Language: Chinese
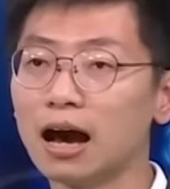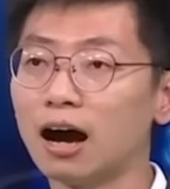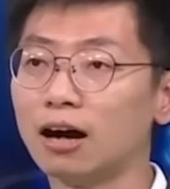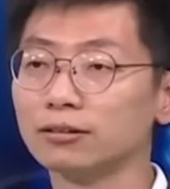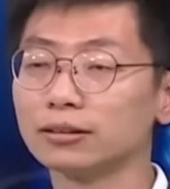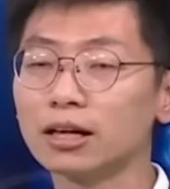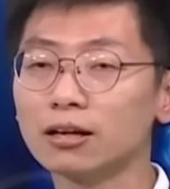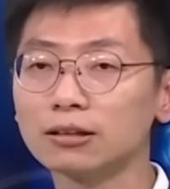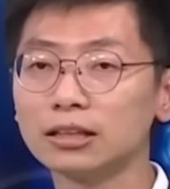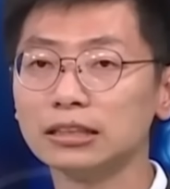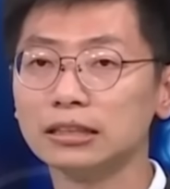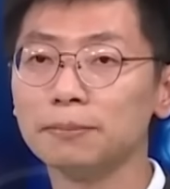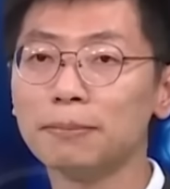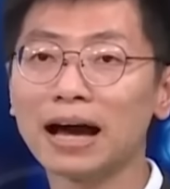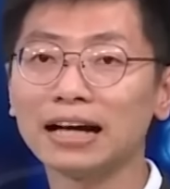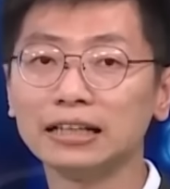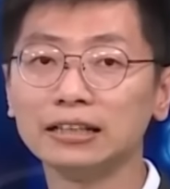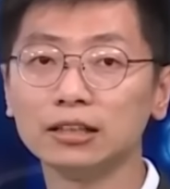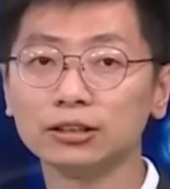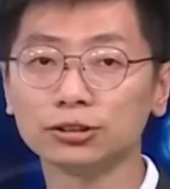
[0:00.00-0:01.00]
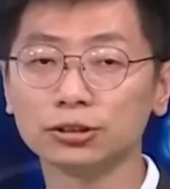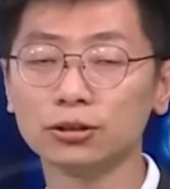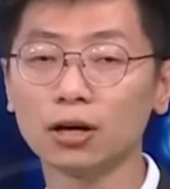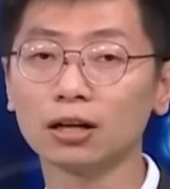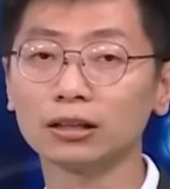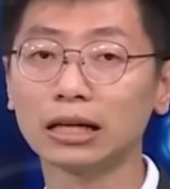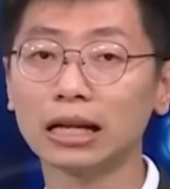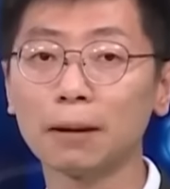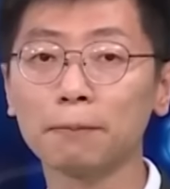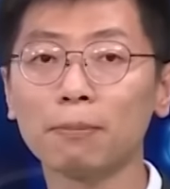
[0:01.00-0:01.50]
好，到了礼拜一的时
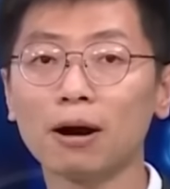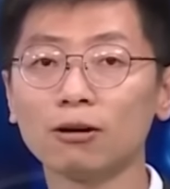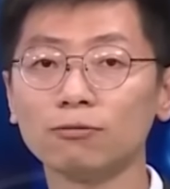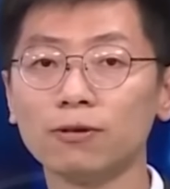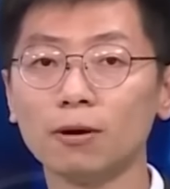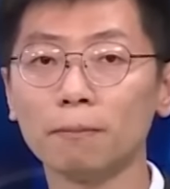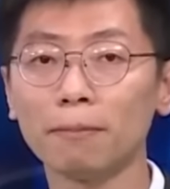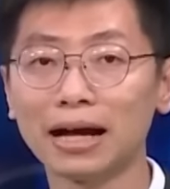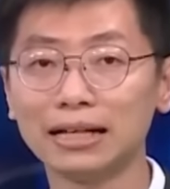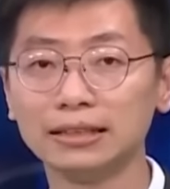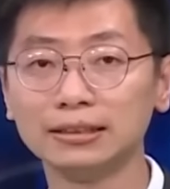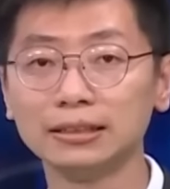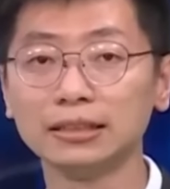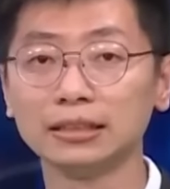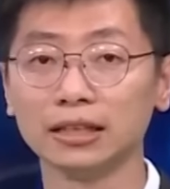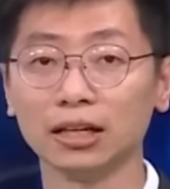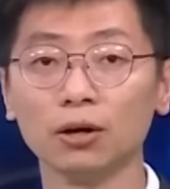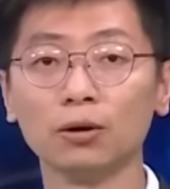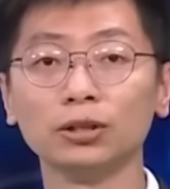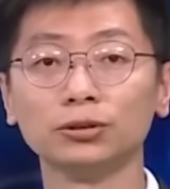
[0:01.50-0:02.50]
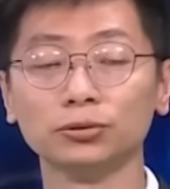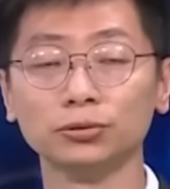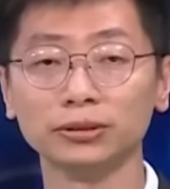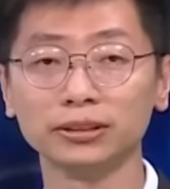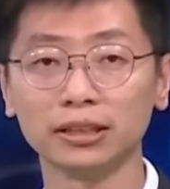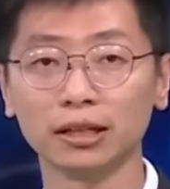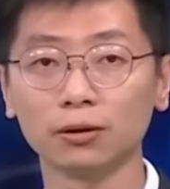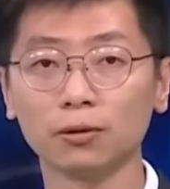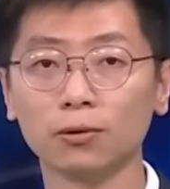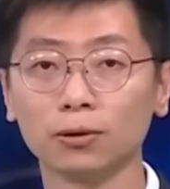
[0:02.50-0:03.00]
候，它的暴风半径也会逐
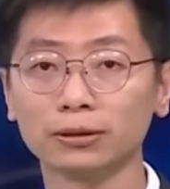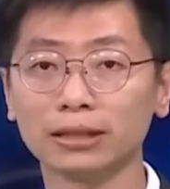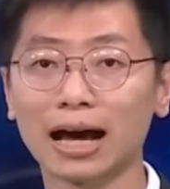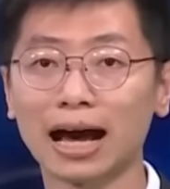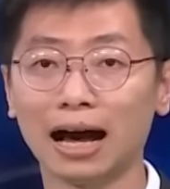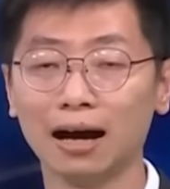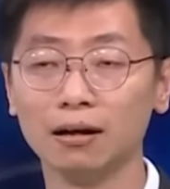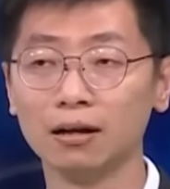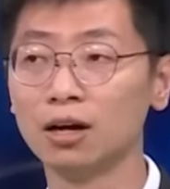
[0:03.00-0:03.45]
渐的扩大。